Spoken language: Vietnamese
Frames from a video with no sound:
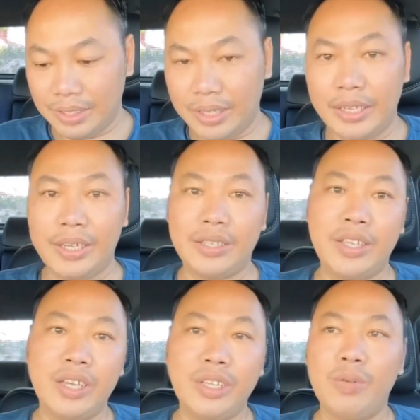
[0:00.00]
à,
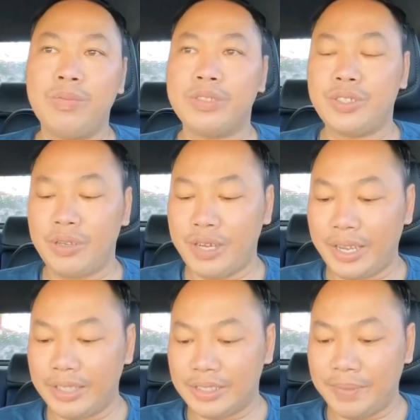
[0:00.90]
nhớ Nhung show Đà
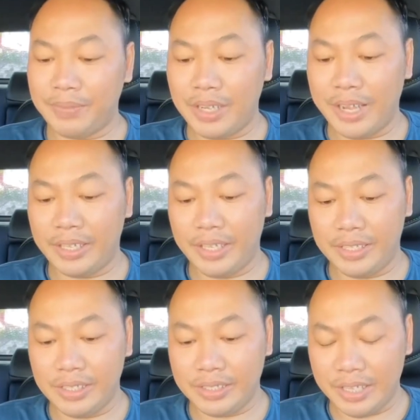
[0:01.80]
Nẵng sắp tới đây
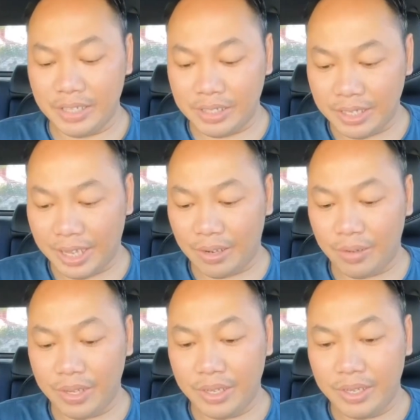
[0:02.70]
thì sẽ như thế
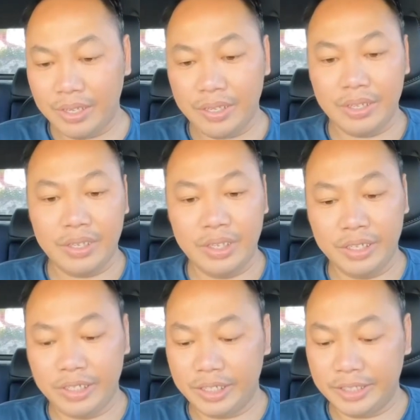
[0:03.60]
nào
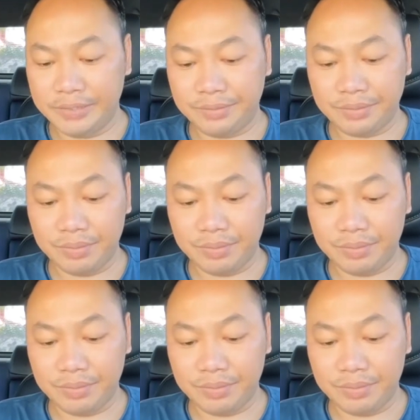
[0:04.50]
nhưng uh,